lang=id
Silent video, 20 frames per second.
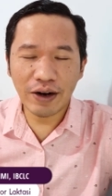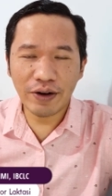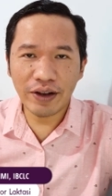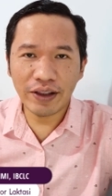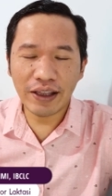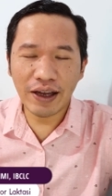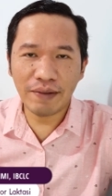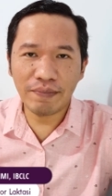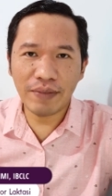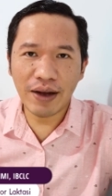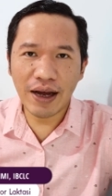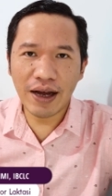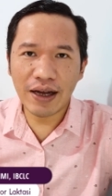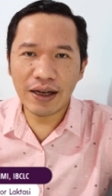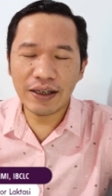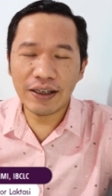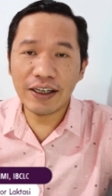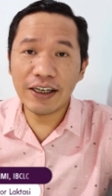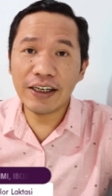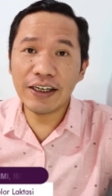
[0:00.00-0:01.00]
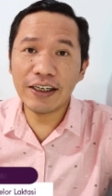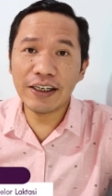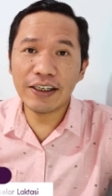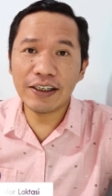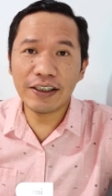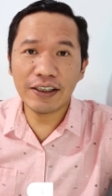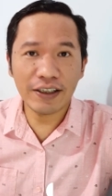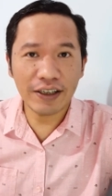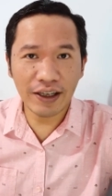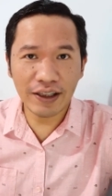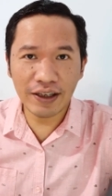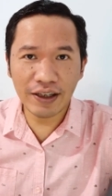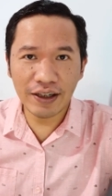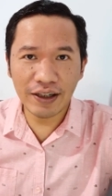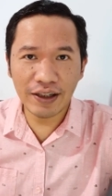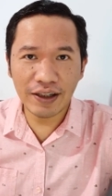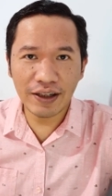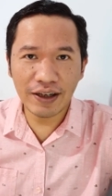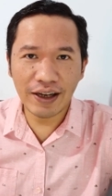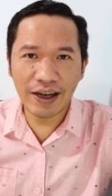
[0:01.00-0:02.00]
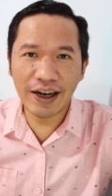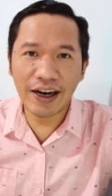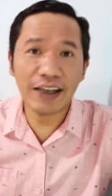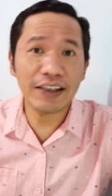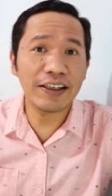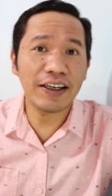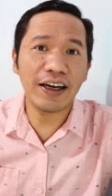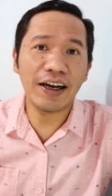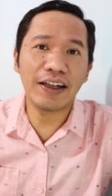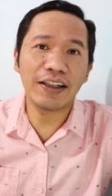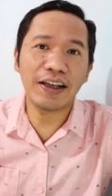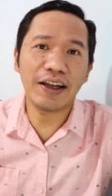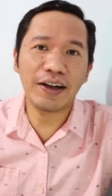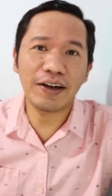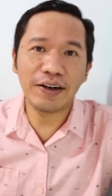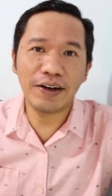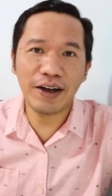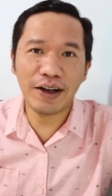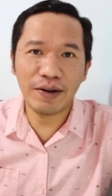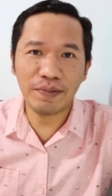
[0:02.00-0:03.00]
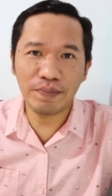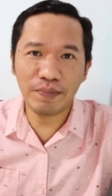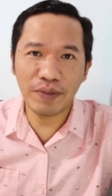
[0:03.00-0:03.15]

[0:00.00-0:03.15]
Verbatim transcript: Roni Tamba di channel Anak Sehat dan